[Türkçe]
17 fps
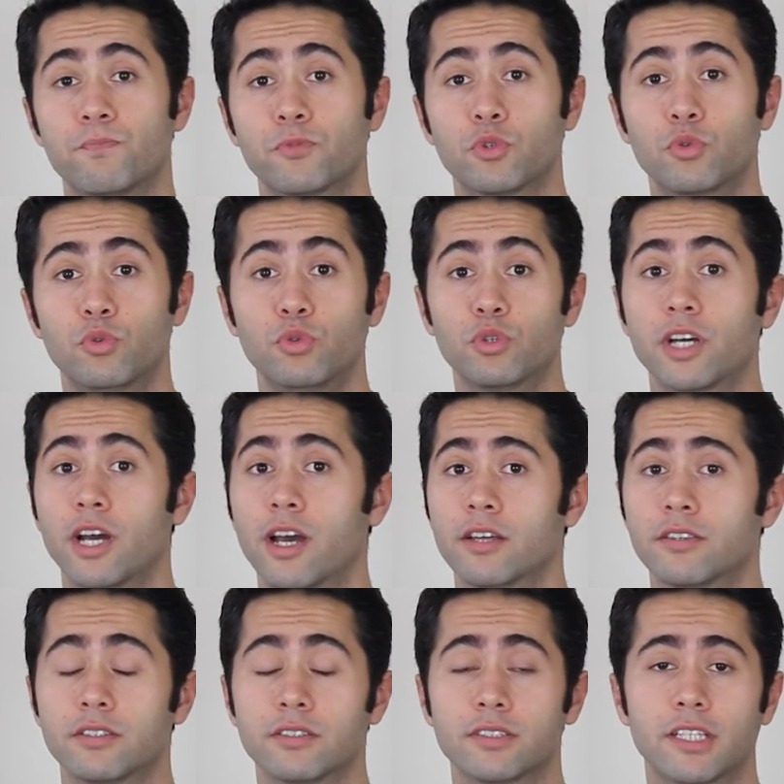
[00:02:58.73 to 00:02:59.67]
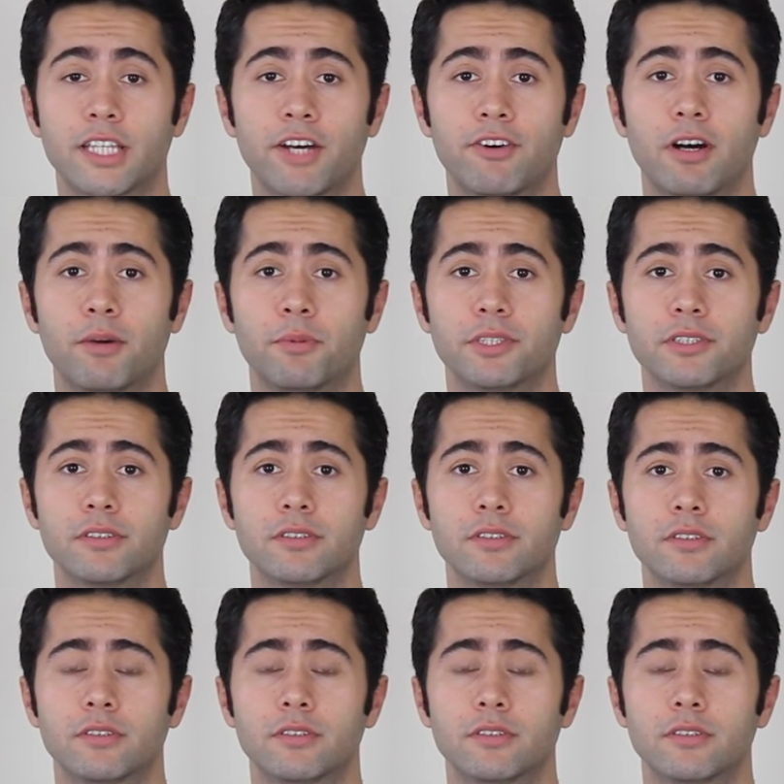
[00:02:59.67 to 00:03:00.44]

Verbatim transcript: Günlük hayatınıza devam edin.